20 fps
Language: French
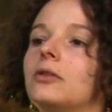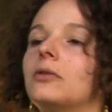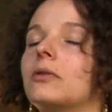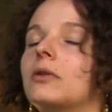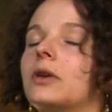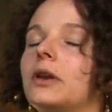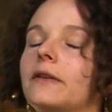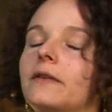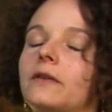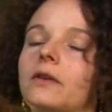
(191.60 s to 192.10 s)

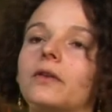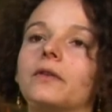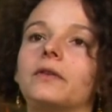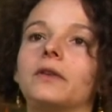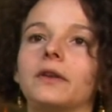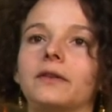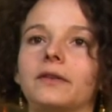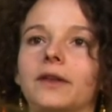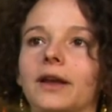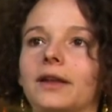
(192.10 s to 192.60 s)
donc les
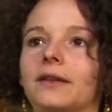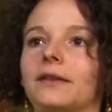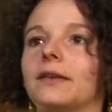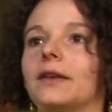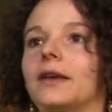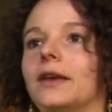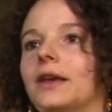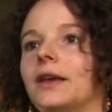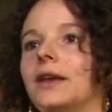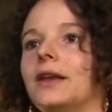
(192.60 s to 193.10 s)
sciences
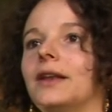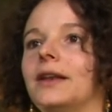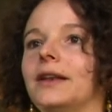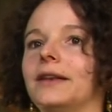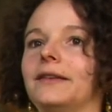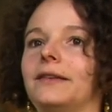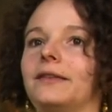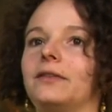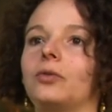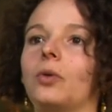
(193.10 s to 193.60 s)
exactes et
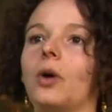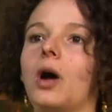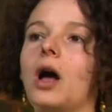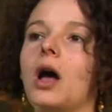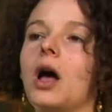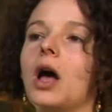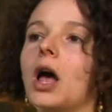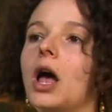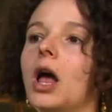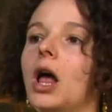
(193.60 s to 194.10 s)

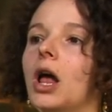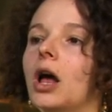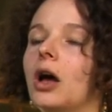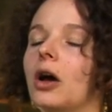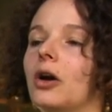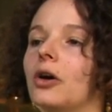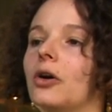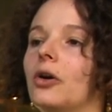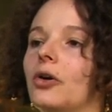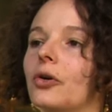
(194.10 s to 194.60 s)
l'histoire,
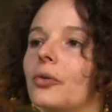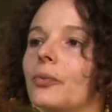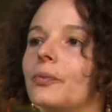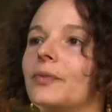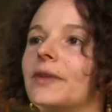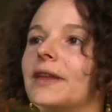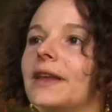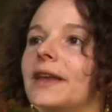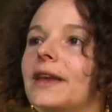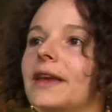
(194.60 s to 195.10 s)

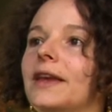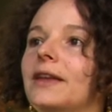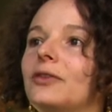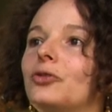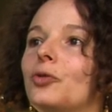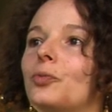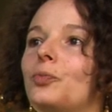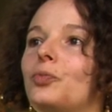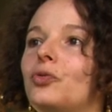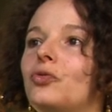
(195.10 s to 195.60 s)
euh,
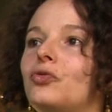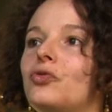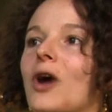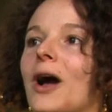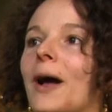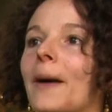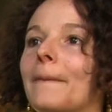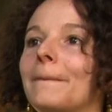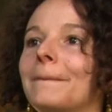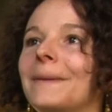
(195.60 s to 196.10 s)
est de
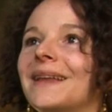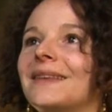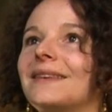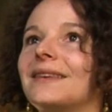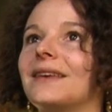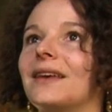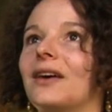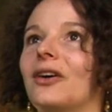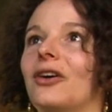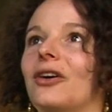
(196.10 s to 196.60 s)
pouvoir
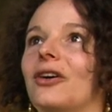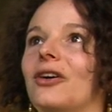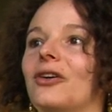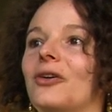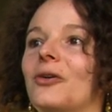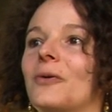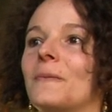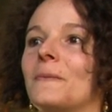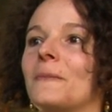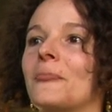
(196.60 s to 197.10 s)
mettre
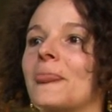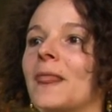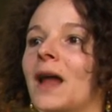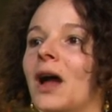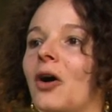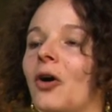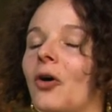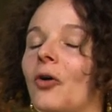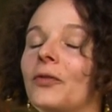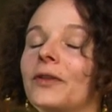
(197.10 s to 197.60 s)
euh,
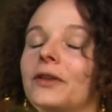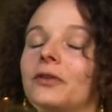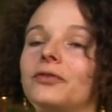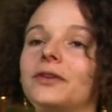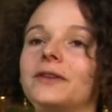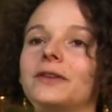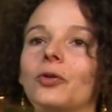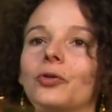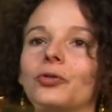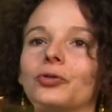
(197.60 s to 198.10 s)
en
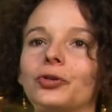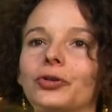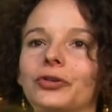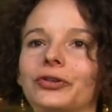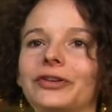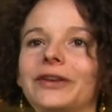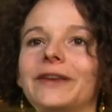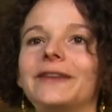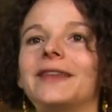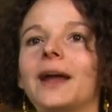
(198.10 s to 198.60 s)
évidence
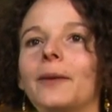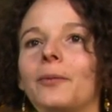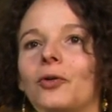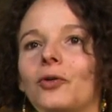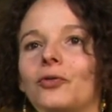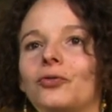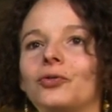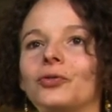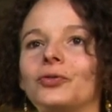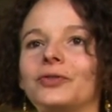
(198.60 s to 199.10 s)
aussi et
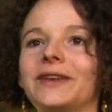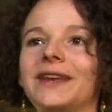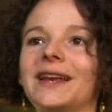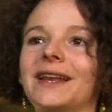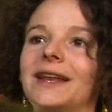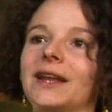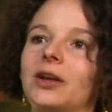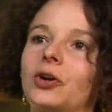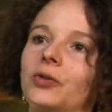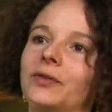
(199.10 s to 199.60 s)

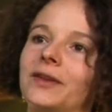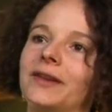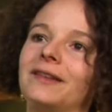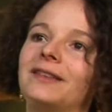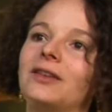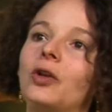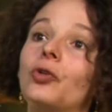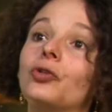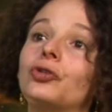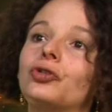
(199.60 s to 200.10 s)
d'approfondir les
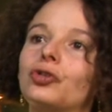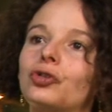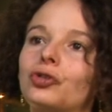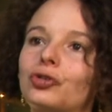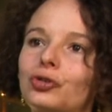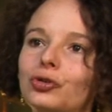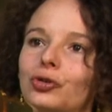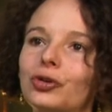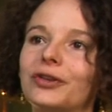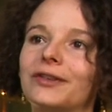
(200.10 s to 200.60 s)
connaissances
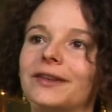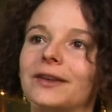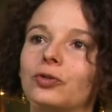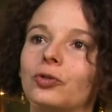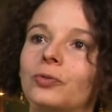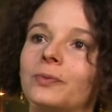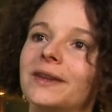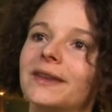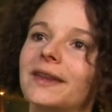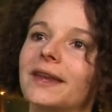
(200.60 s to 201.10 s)
sur
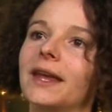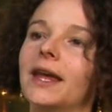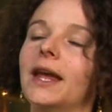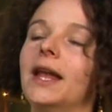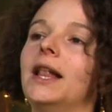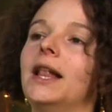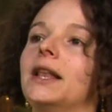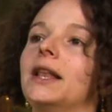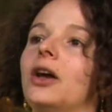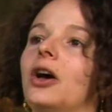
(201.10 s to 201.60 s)
ces deux mitres,
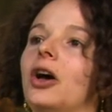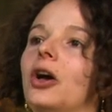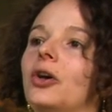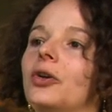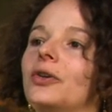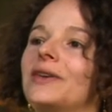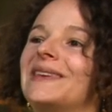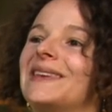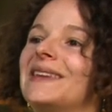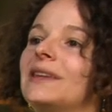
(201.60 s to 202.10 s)

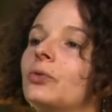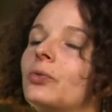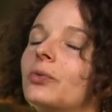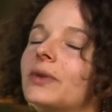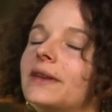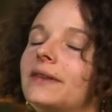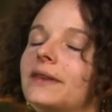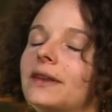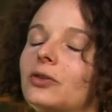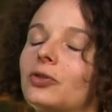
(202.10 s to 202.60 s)
euh, qui
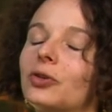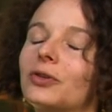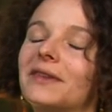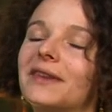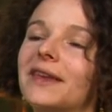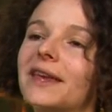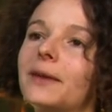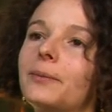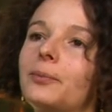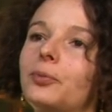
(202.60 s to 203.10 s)
n'ont été que
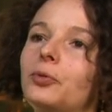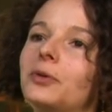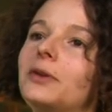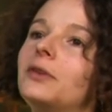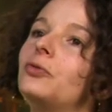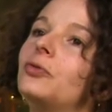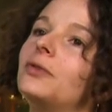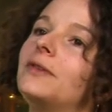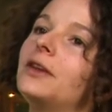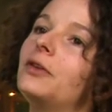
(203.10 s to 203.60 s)
très
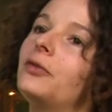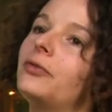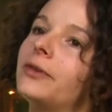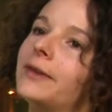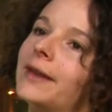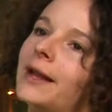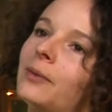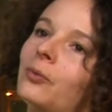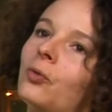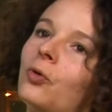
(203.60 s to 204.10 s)
peu étudiées
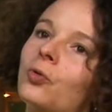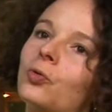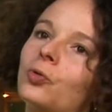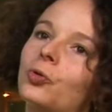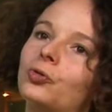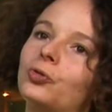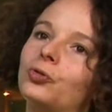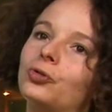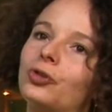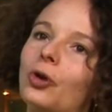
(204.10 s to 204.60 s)
finalement au
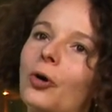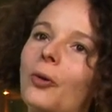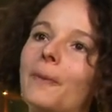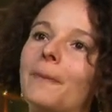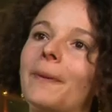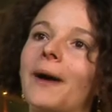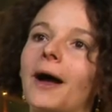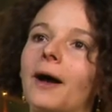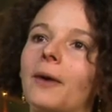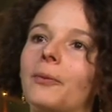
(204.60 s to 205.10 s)
cours du
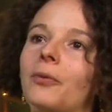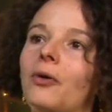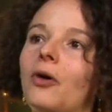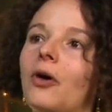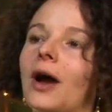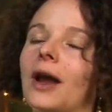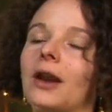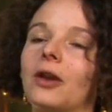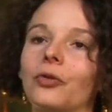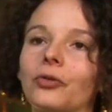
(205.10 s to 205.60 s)
temps par
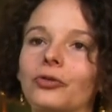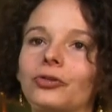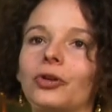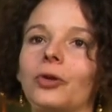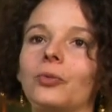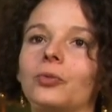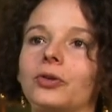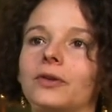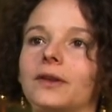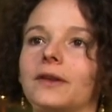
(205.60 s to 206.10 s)
rapport à
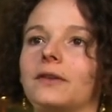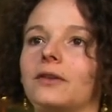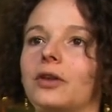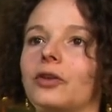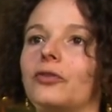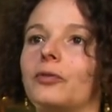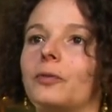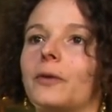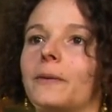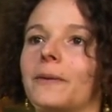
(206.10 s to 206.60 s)
l'ensemble
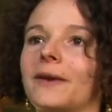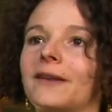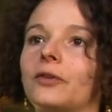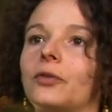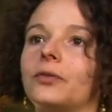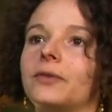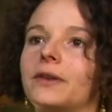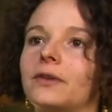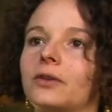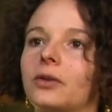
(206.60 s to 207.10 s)
des œuvres
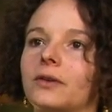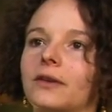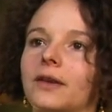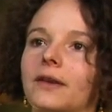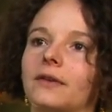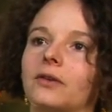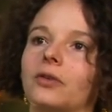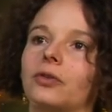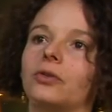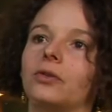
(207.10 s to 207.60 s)
présentées dans le
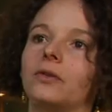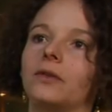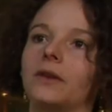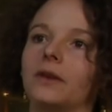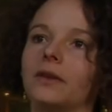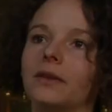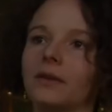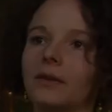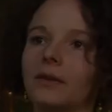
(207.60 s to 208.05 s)
Trésor de Nîmes.